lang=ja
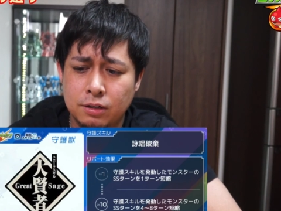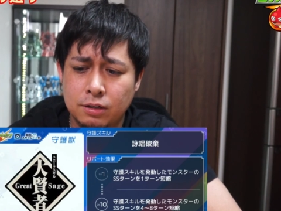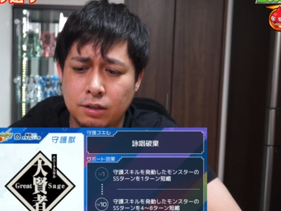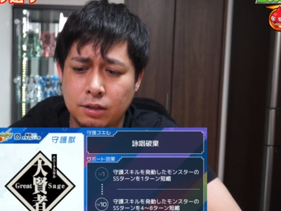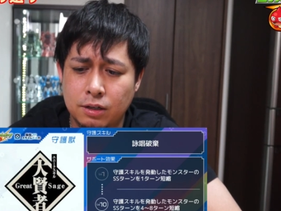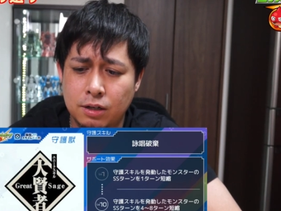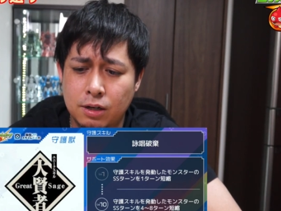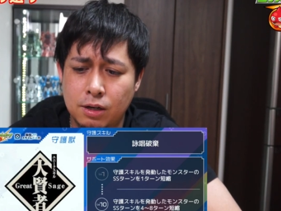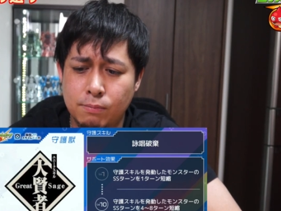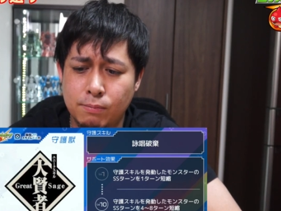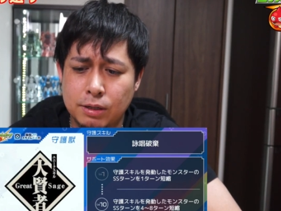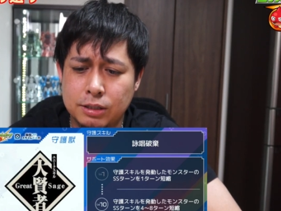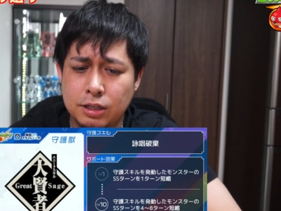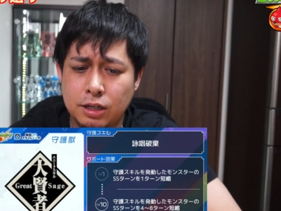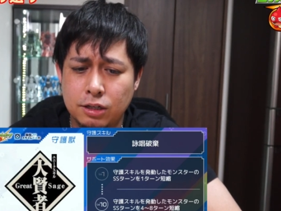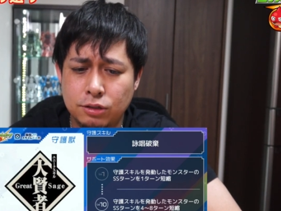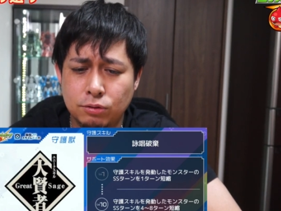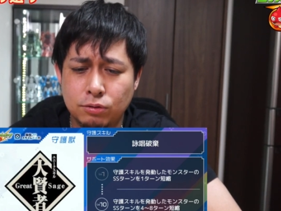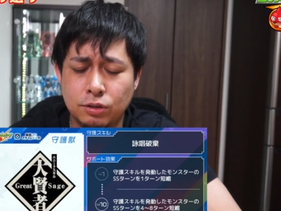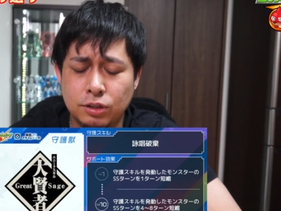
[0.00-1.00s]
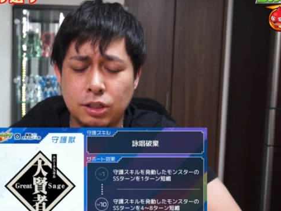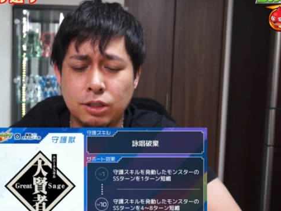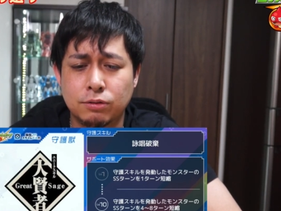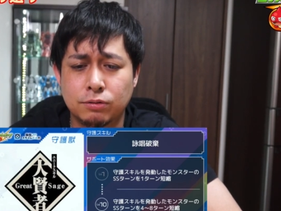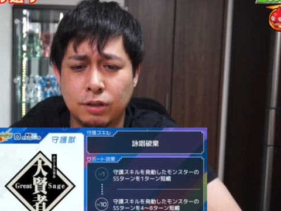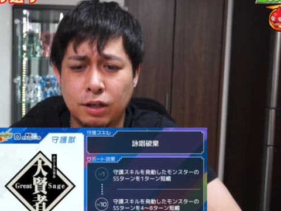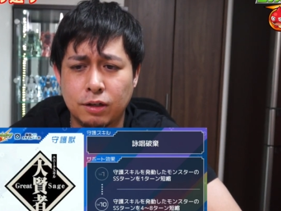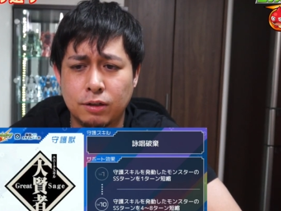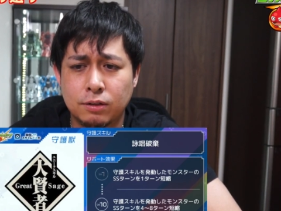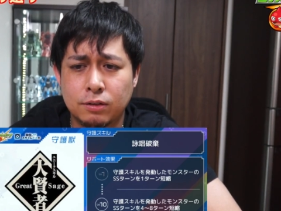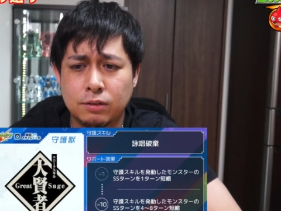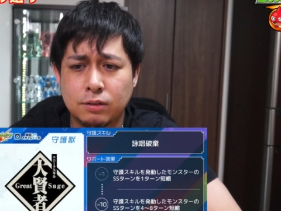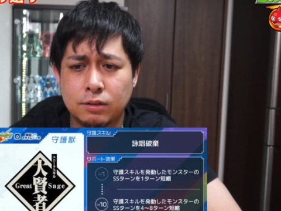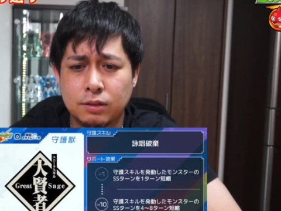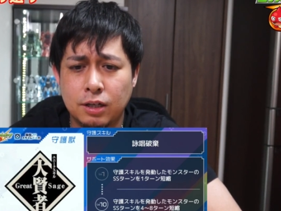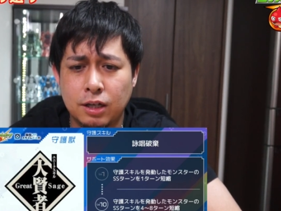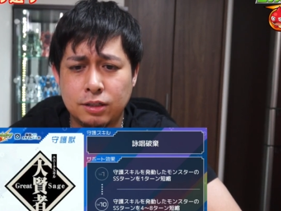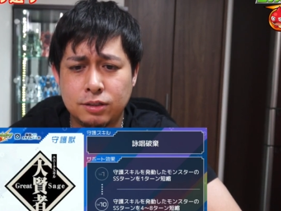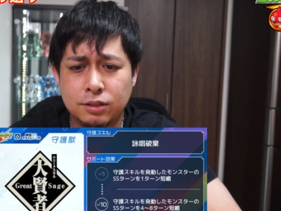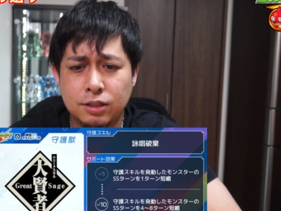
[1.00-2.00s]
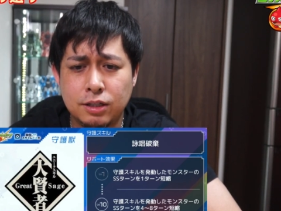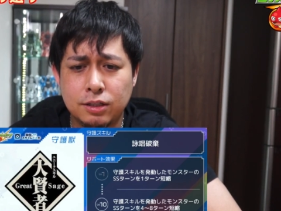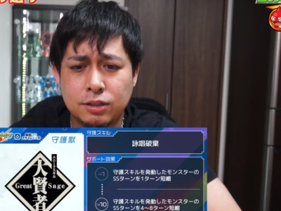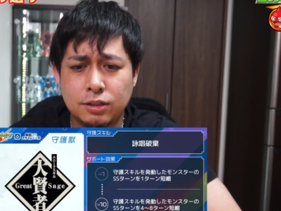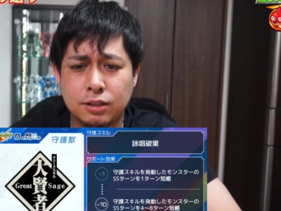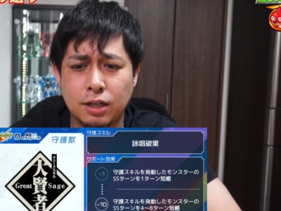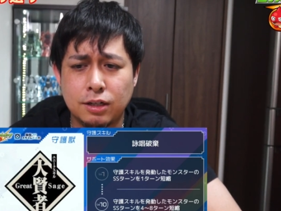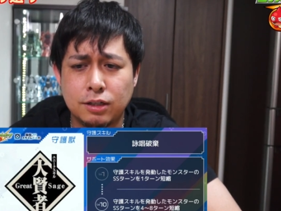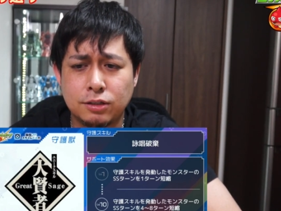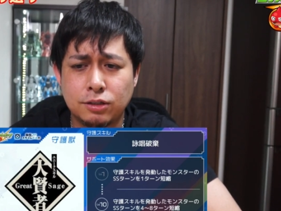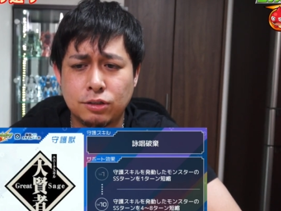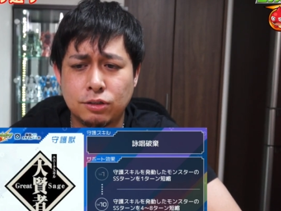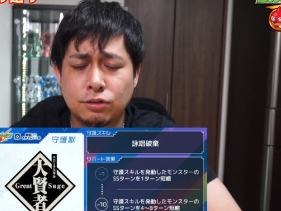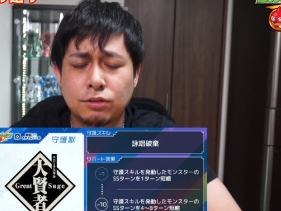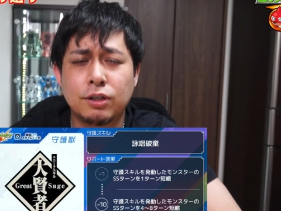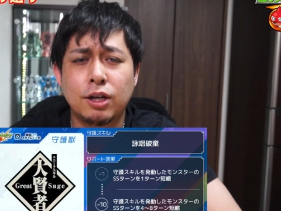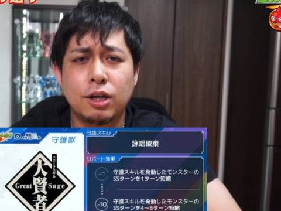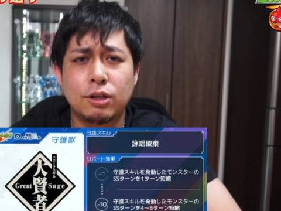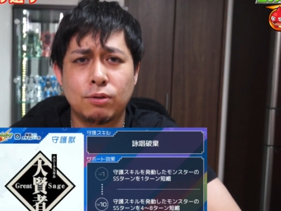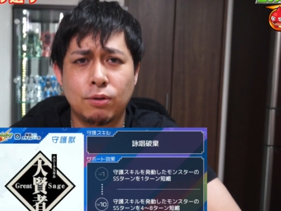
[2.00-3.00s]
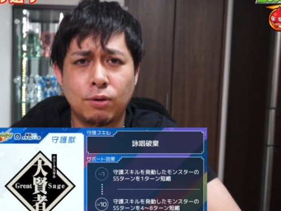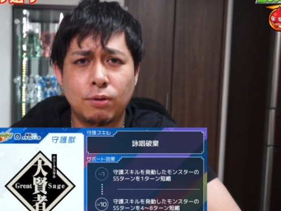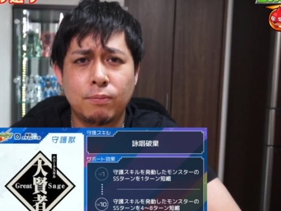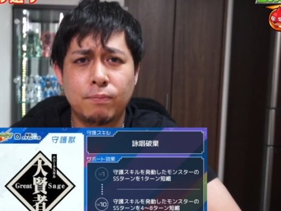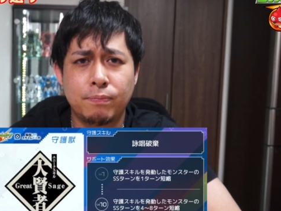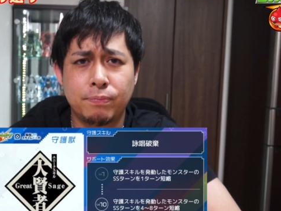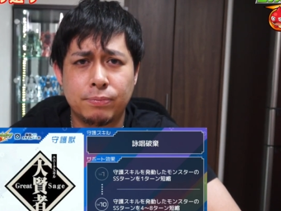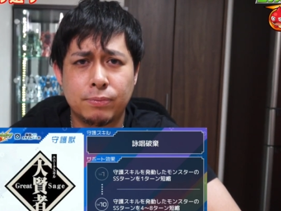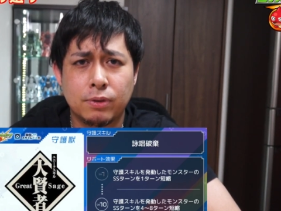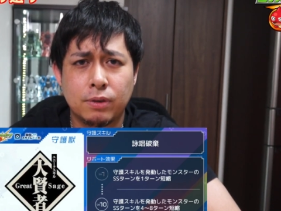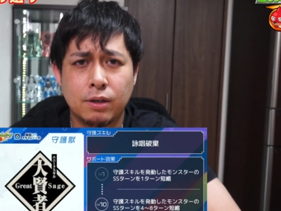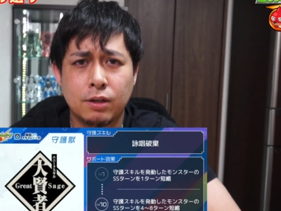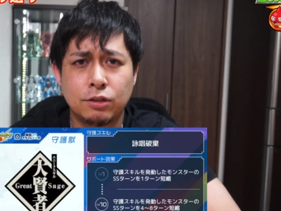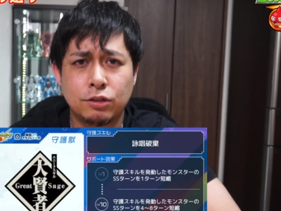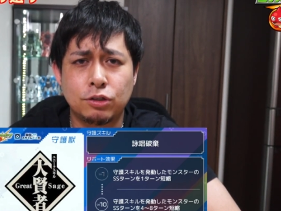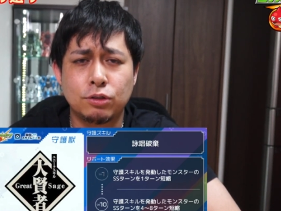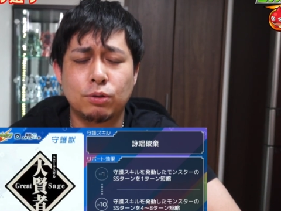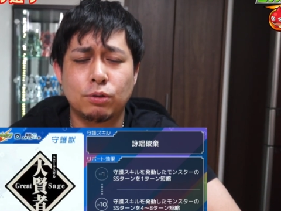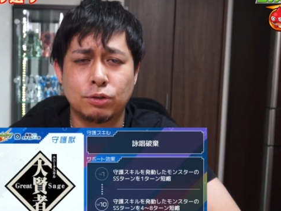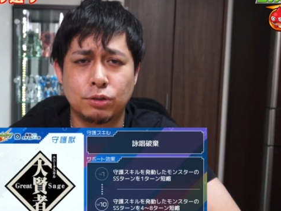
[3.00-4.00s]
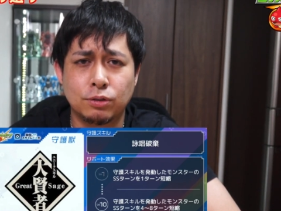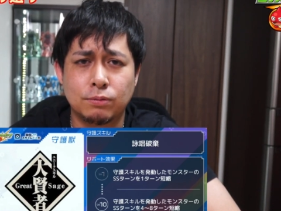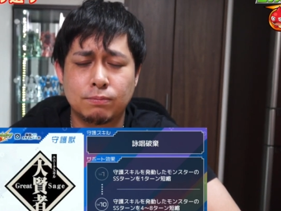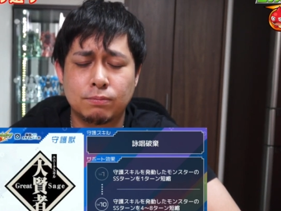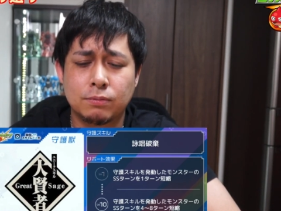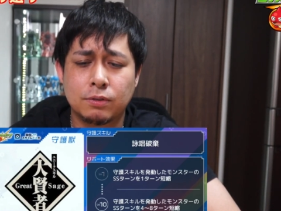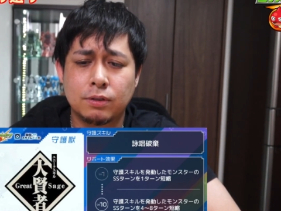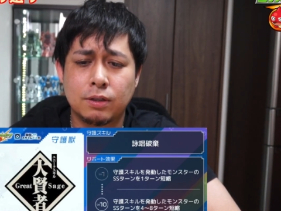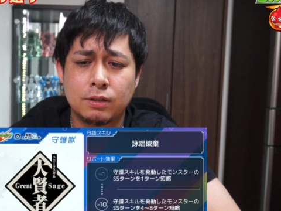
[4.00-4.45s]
えー、またね、ちょっといいよね。SS 短縮系の守護獣。